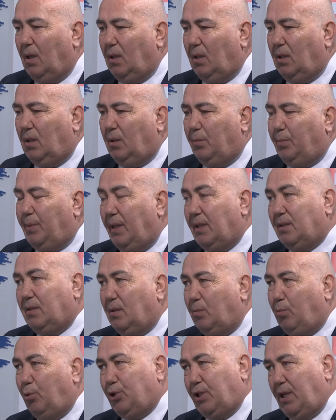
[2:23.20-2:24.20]
e,
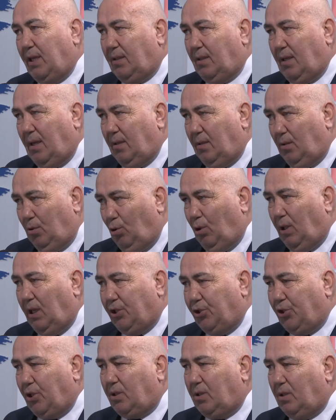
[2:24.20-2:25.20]
plastik poşetten
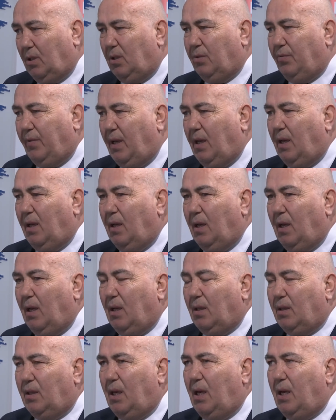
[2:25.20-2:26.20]
yola çıktık ve
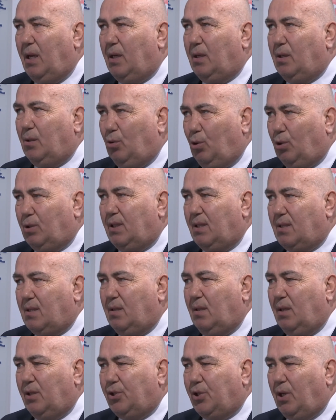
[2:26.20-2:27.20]
diğer
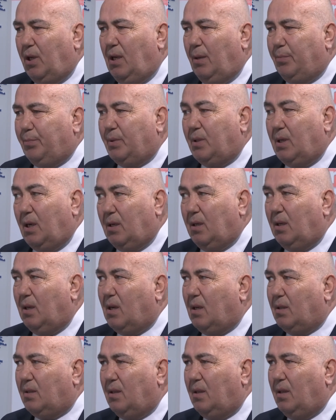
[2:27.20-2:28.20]
noktasında şey yaptık.
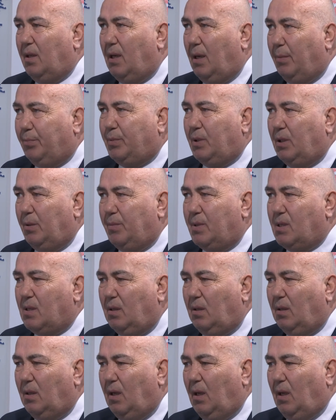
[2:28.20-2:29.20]
Hakikaten de
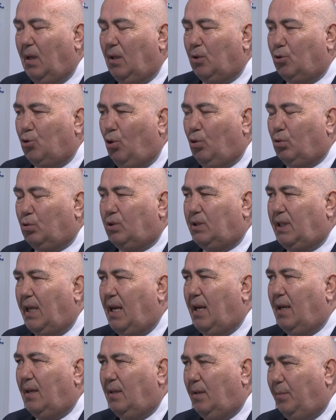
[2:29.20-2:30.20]
yaptığımızın çok
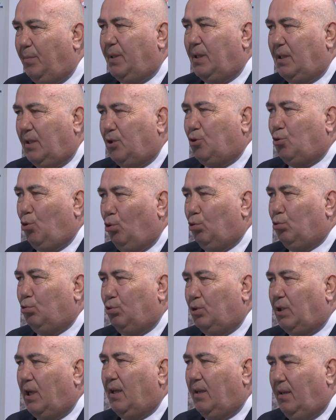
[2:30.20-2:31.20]
değerli bir iş
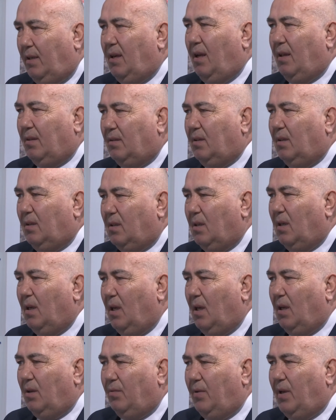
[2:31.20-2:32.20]
olduğuna inandık
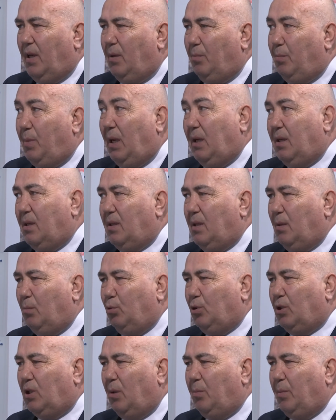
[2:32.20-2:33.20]
ve belki de
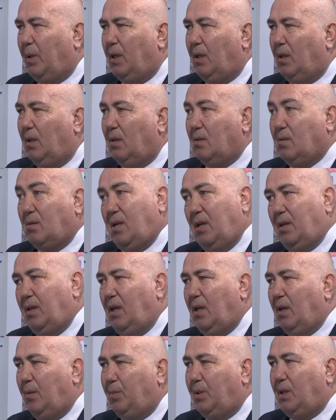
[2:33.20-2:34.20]
bu temayı
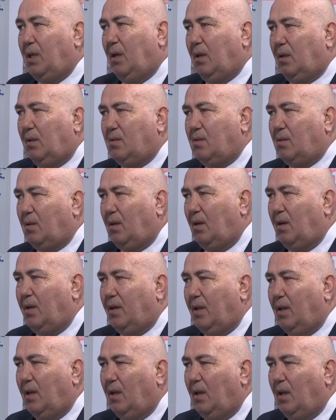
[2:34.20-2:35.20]
seneye bir dahaki
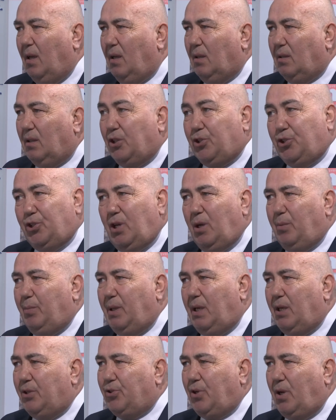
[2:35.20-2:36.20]
senelere
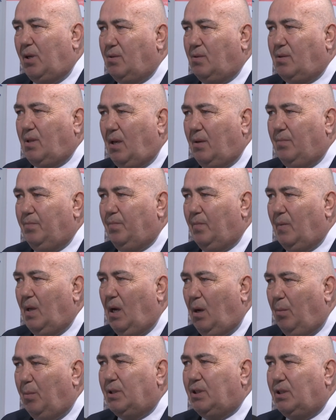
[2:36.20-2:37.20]
taşıyabileceğiz de.
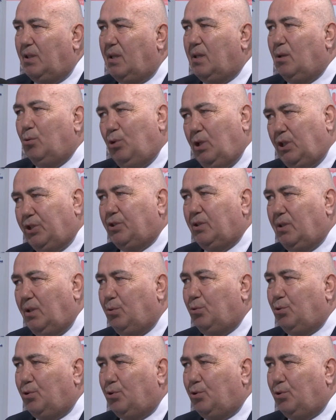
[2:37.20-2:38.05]
Amacına da ulaştığını